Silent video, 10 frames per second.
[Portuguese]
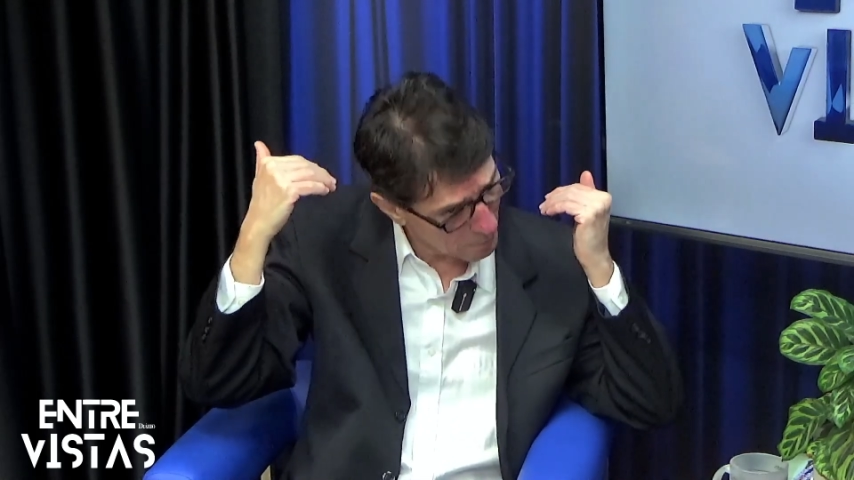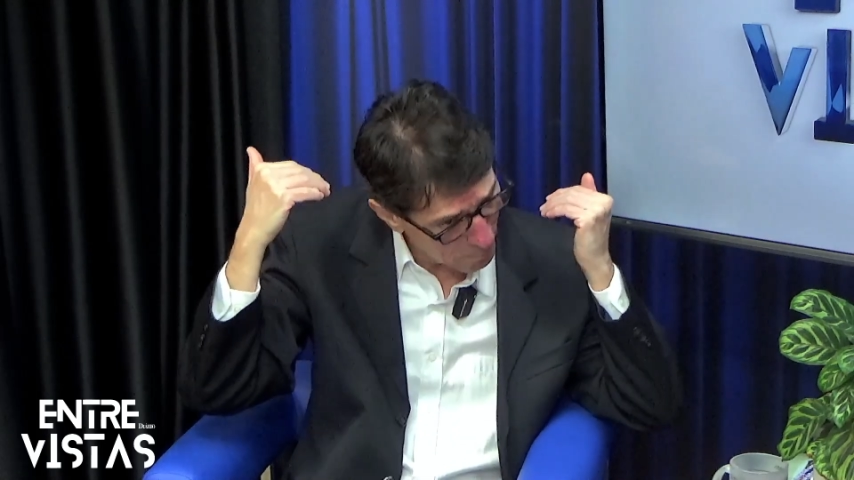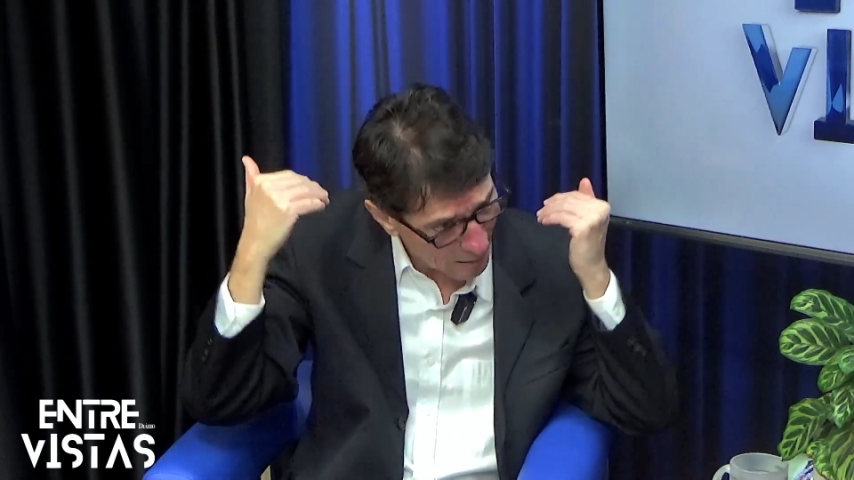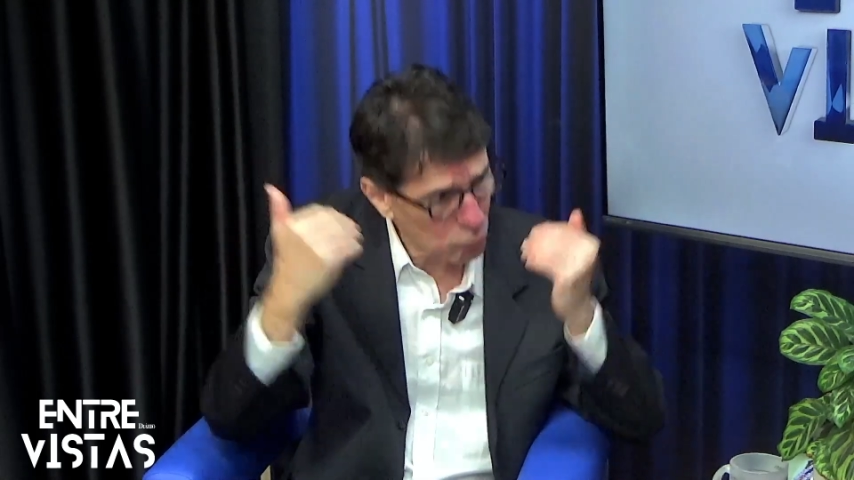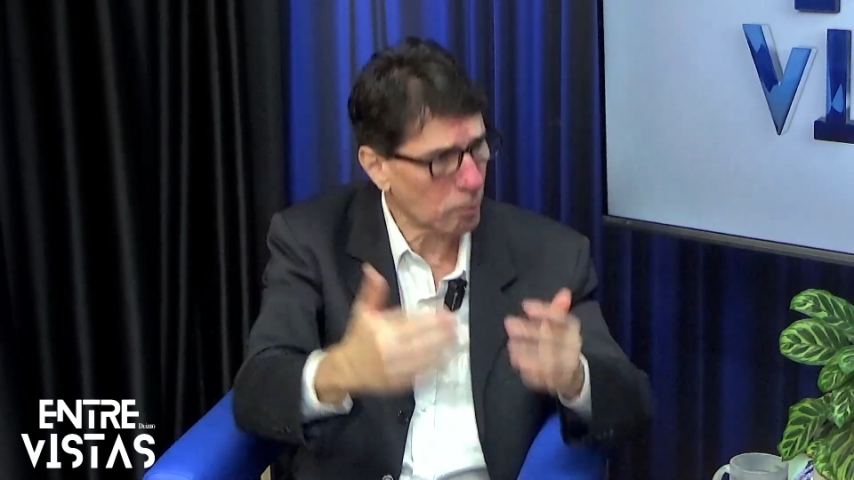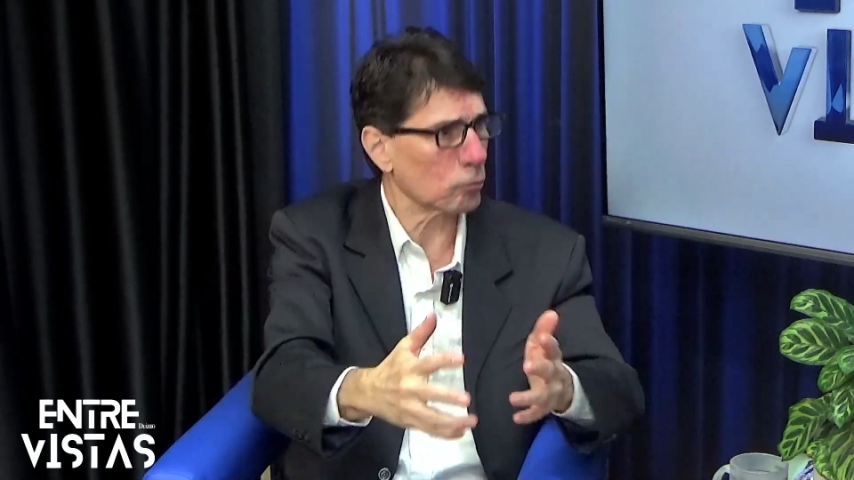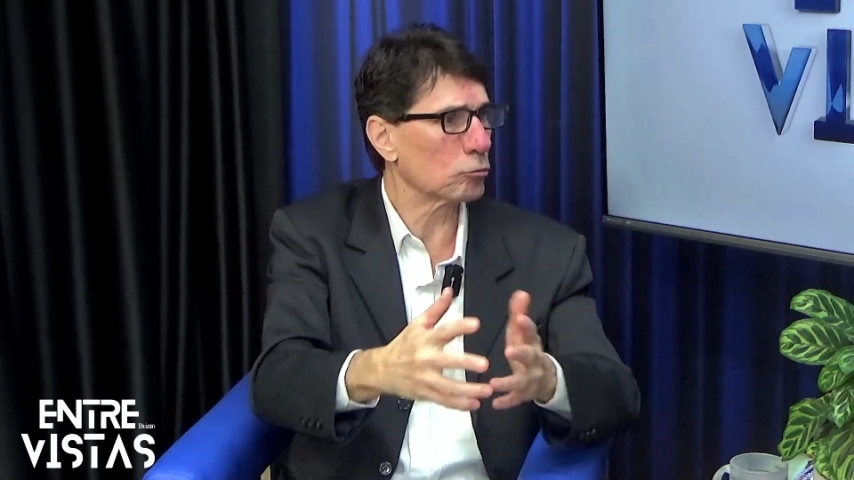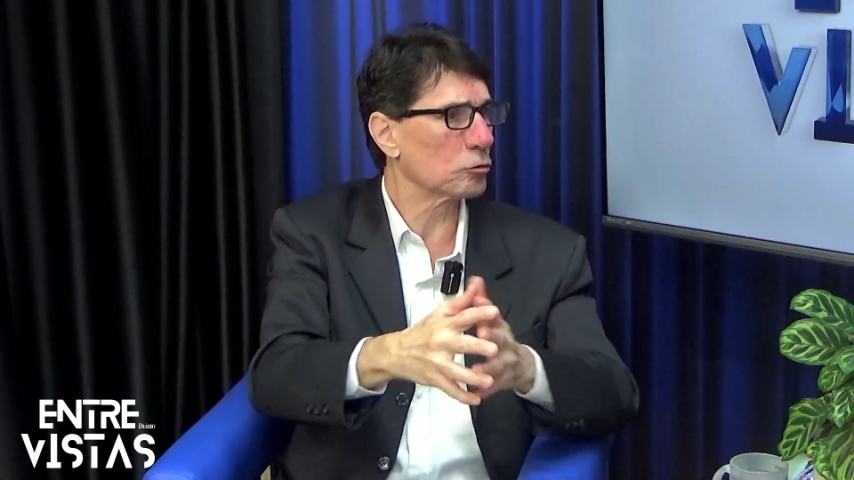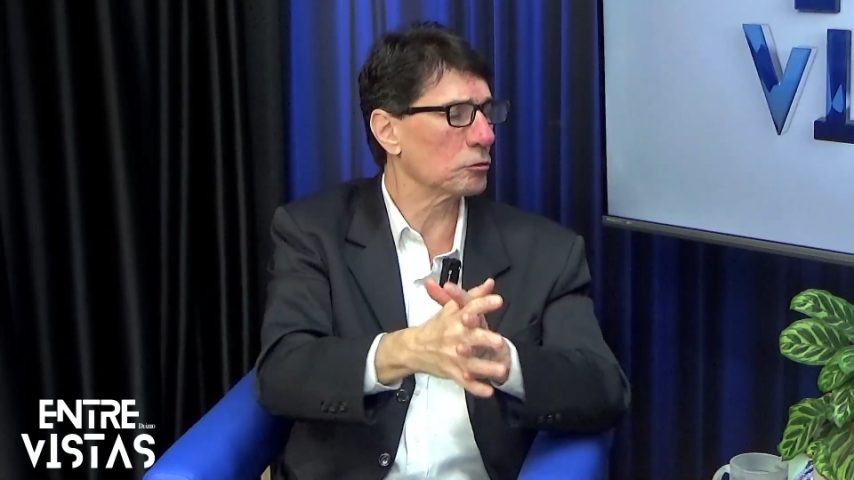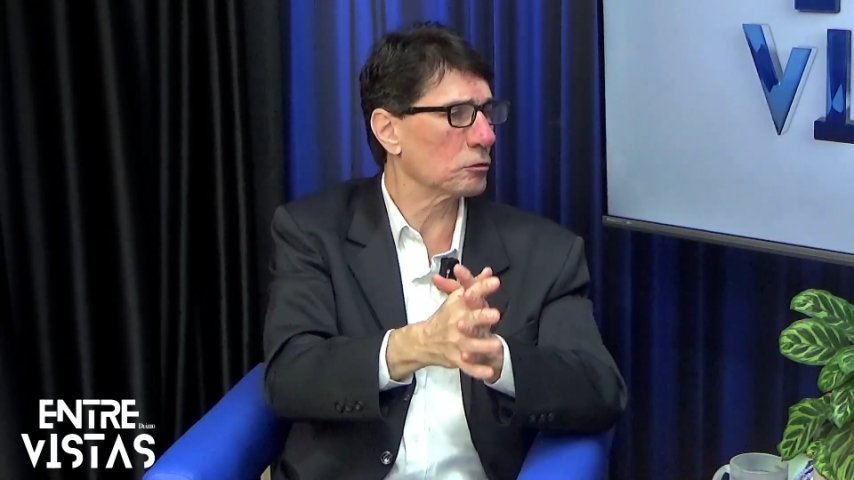é mais
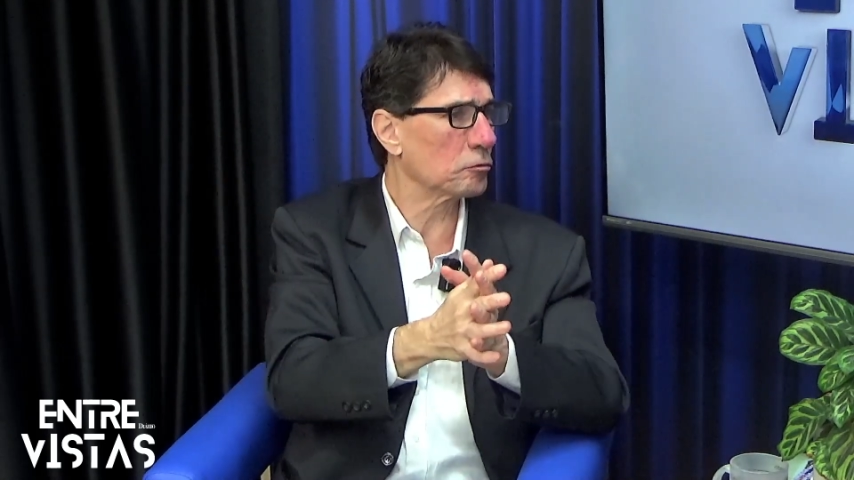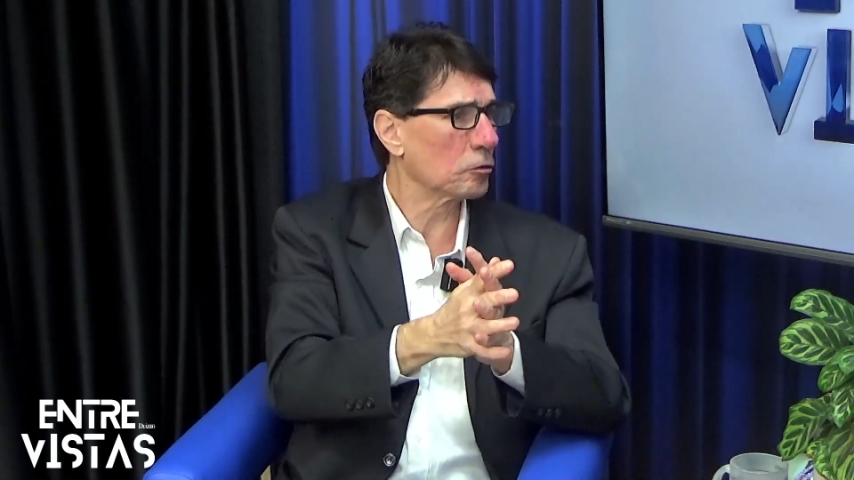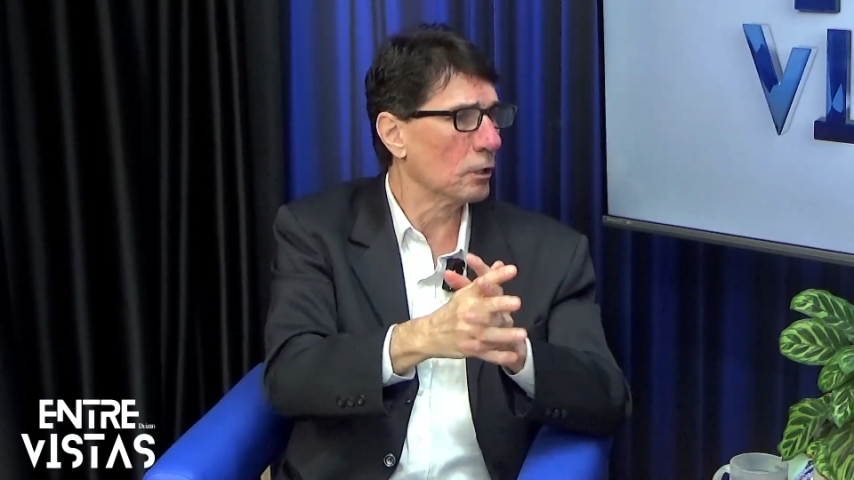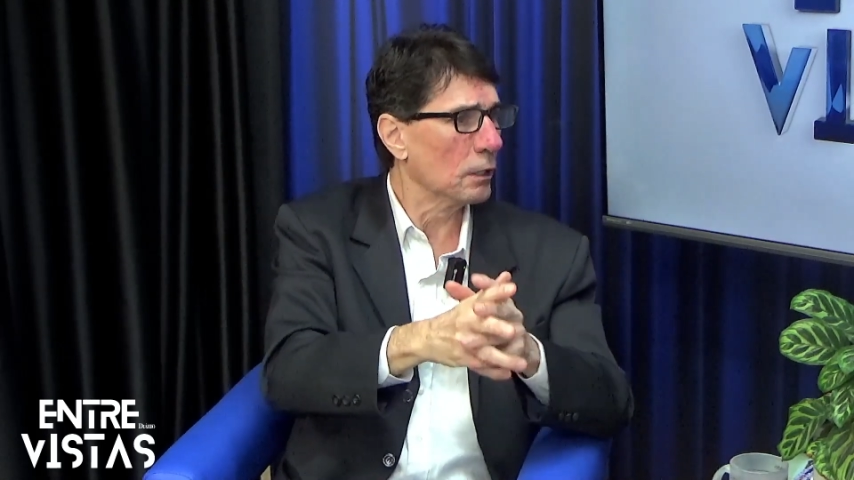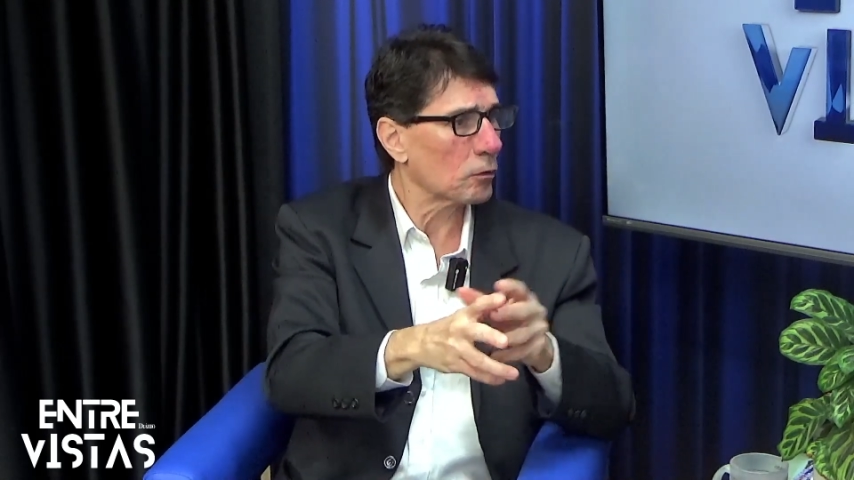produtivo.